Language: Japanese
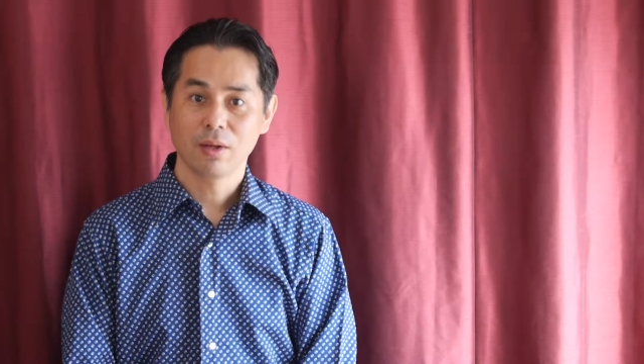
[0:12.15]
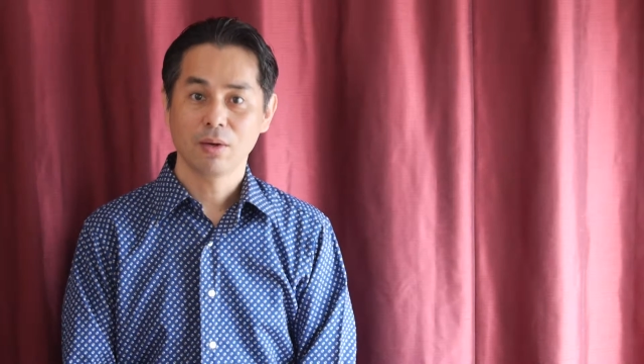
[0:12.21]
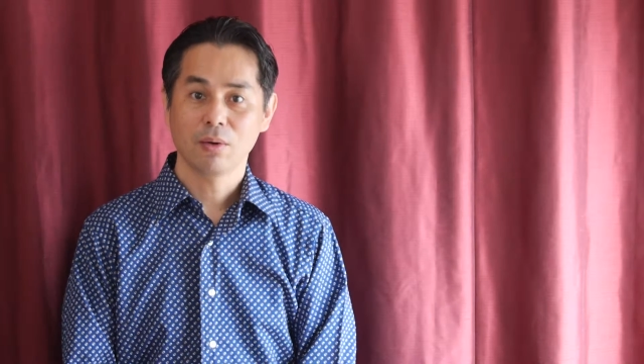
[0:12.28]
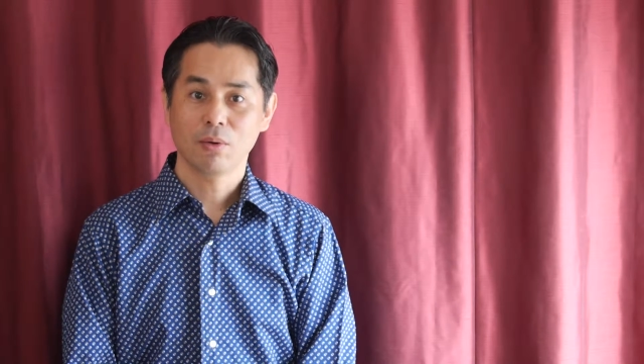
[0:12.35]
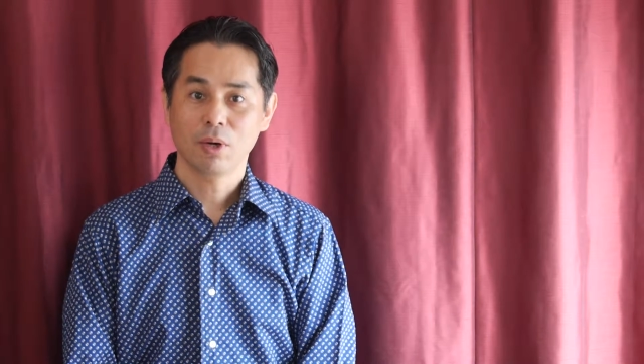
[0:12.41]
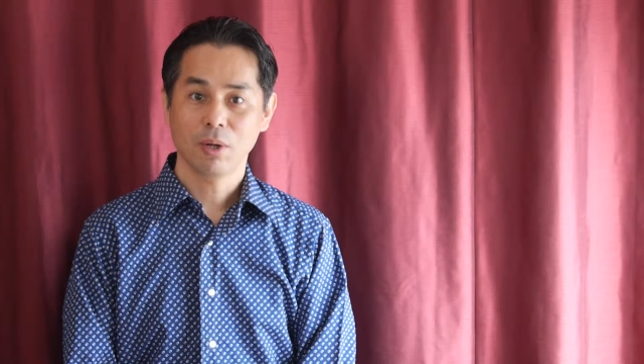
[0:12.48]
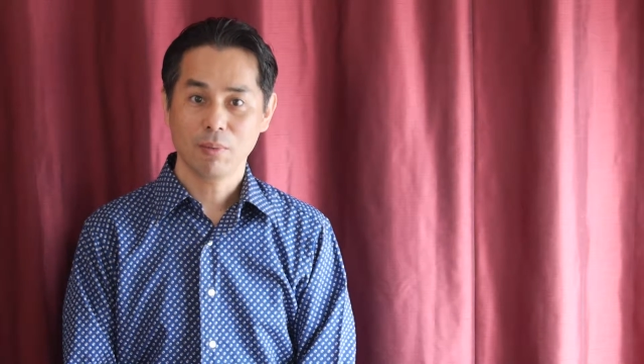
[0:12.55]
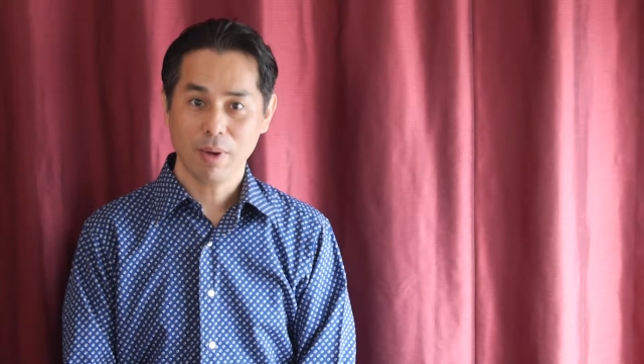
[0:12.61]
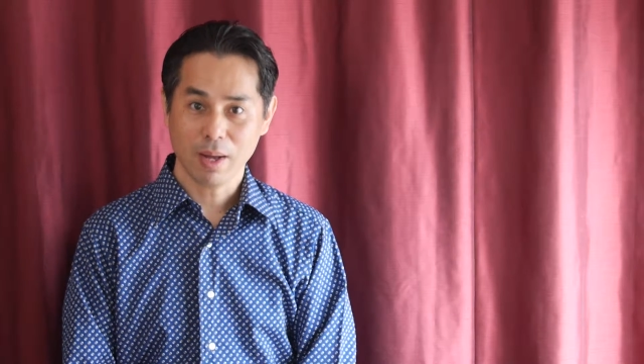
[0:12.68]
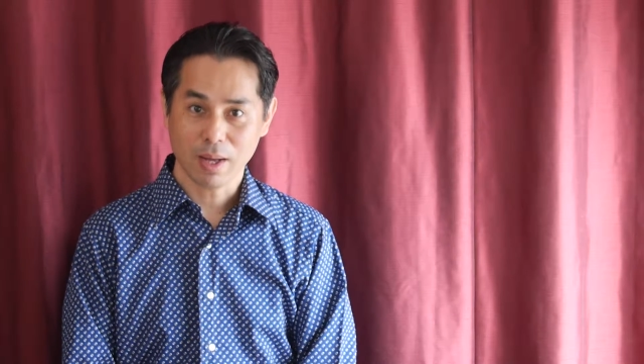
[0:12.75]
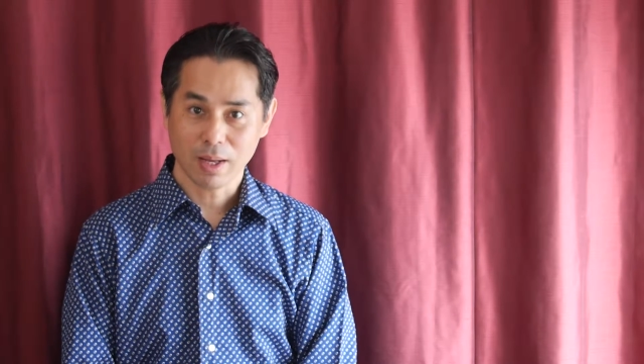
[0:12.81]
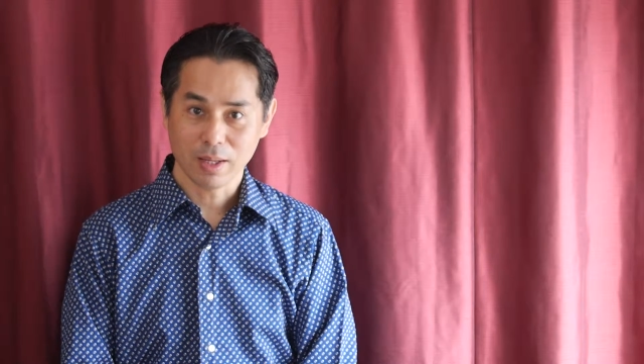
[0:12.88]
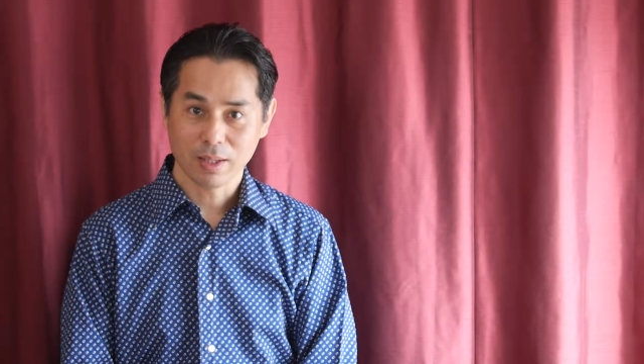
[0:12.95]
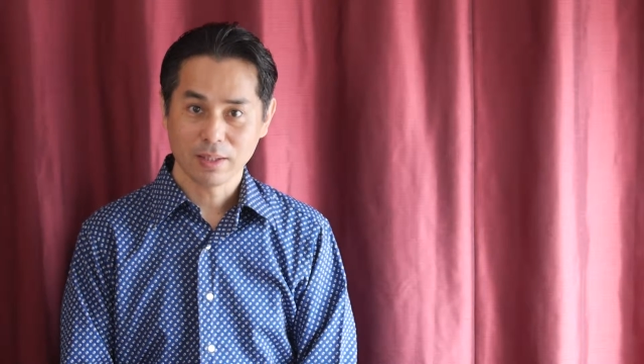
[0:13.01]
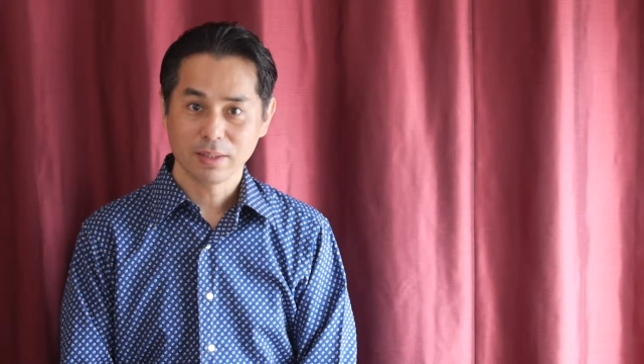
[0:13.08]
これ
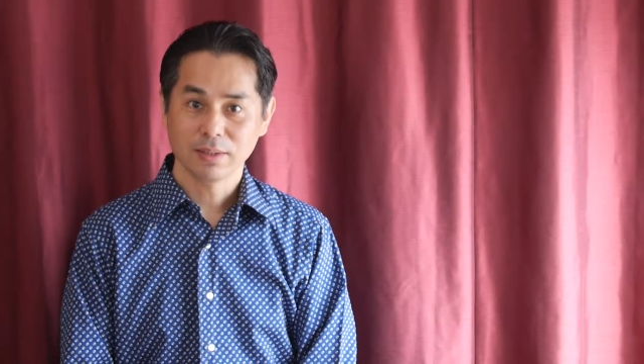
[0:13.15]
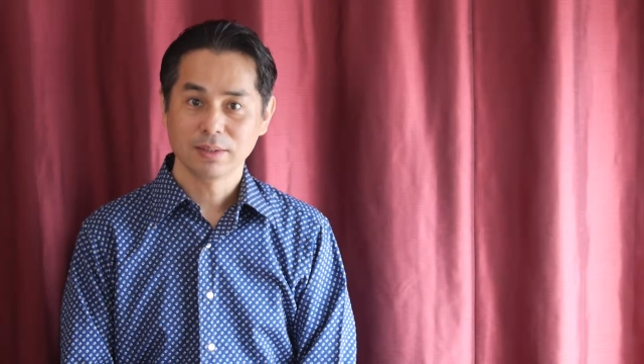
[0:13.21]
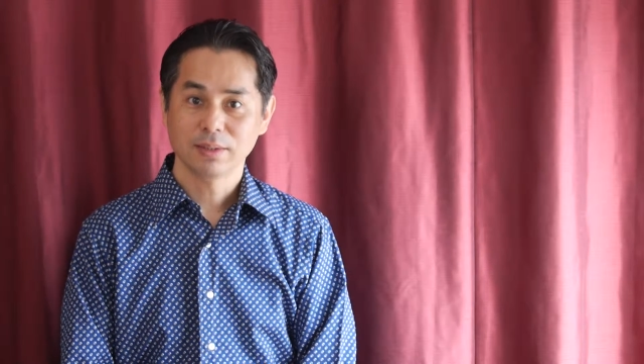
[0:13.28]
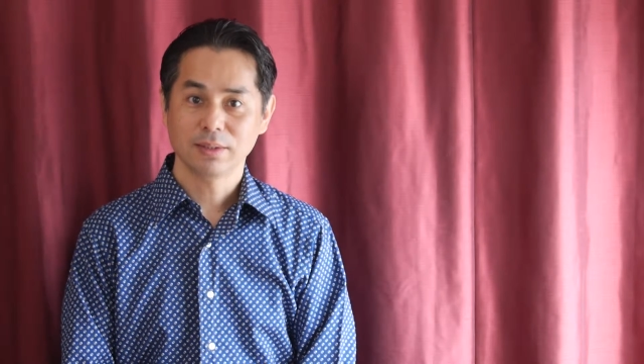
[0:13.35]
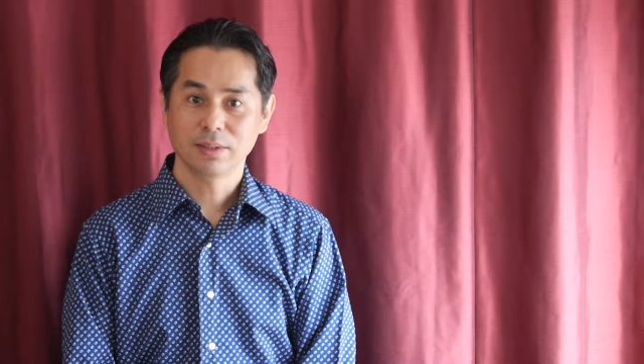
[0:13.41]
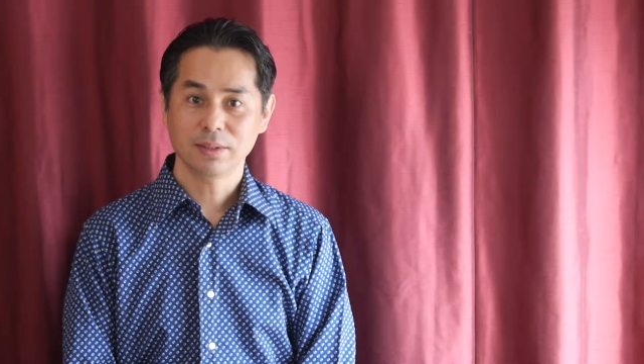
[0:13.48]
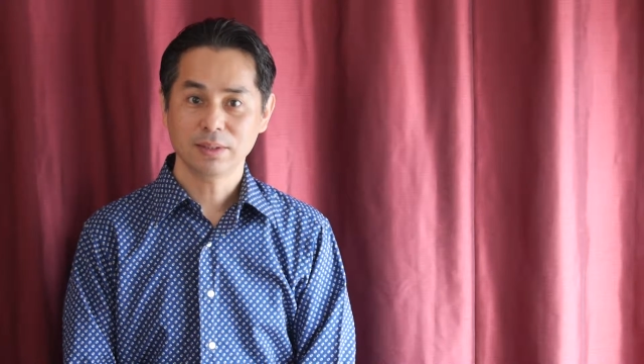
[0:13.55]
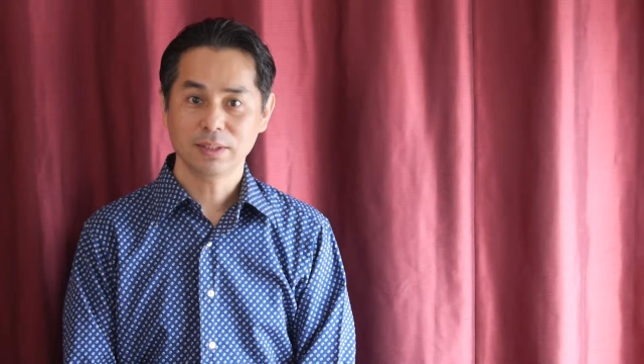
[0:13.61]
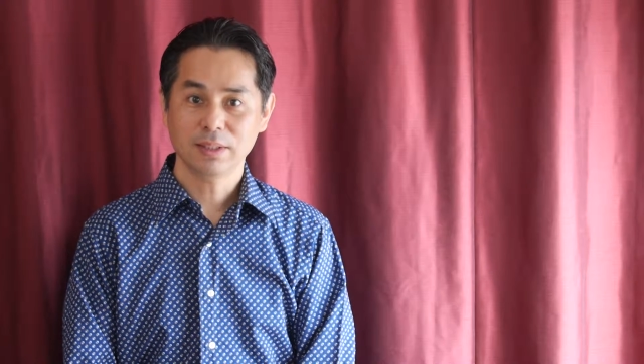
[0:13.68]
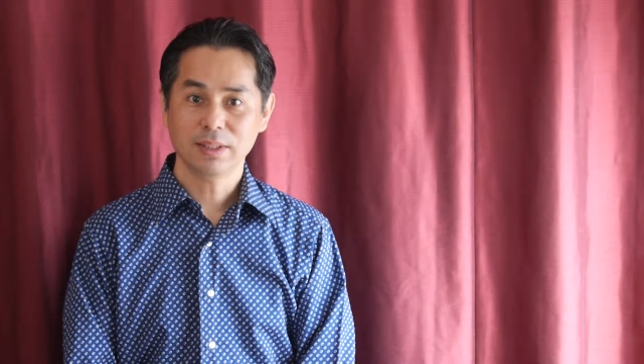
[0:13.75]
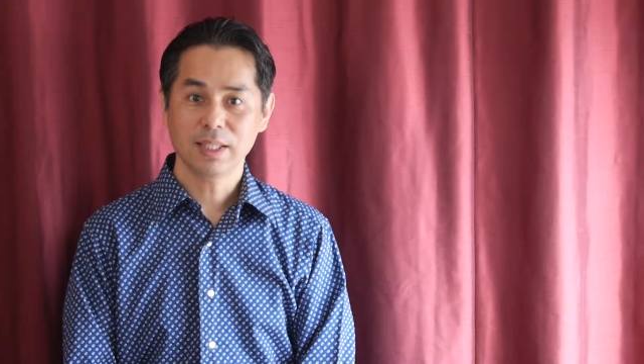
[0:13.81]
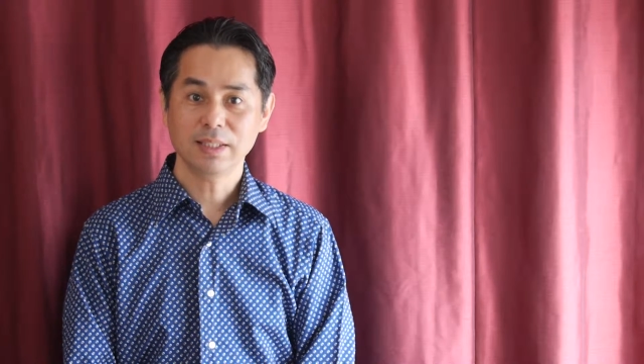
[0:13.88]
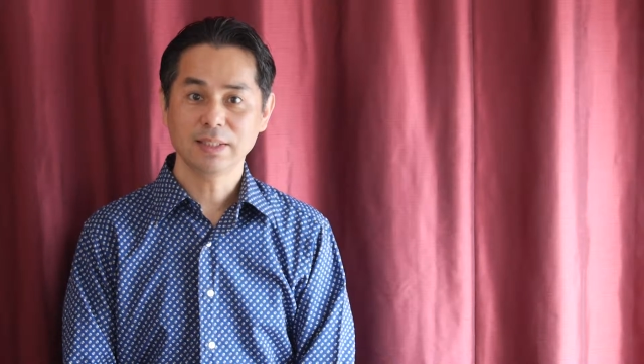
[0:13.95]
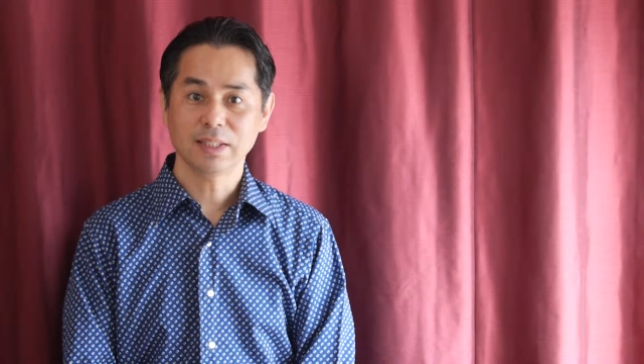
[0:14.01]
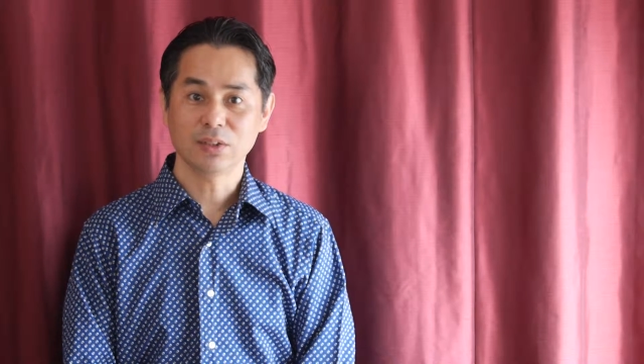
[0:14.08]
は通勤
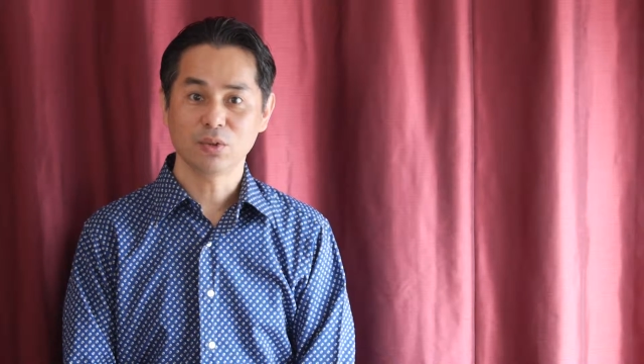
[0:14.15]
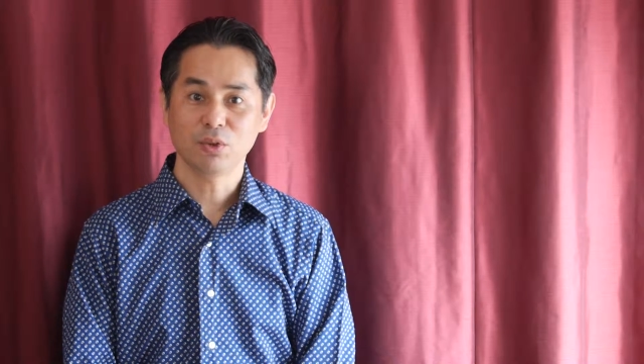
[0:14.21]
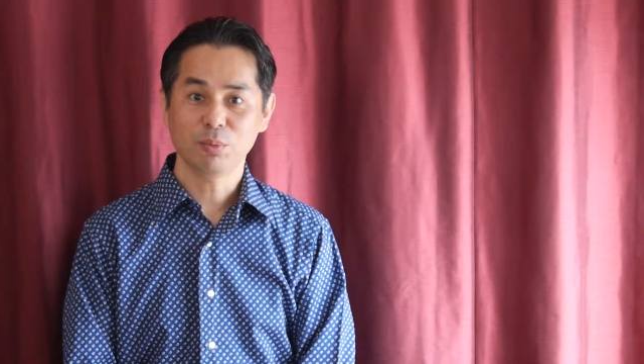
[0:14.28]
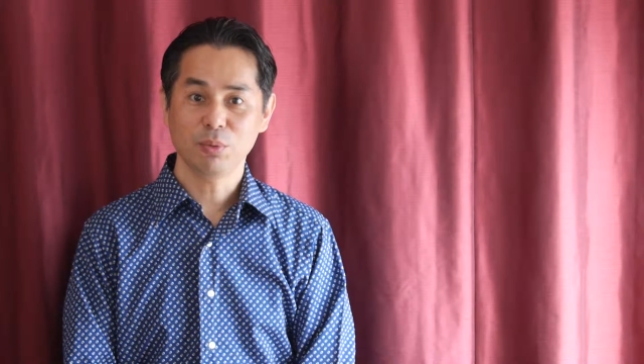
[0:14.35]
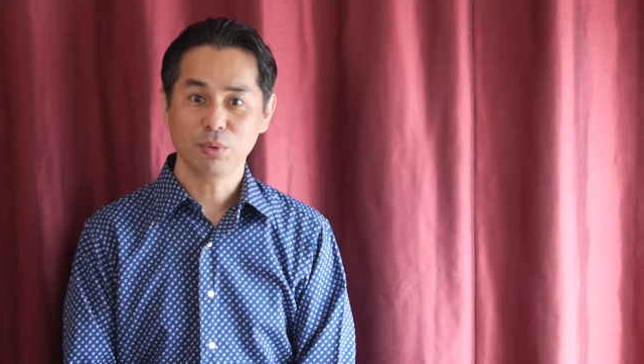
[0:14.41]
電車その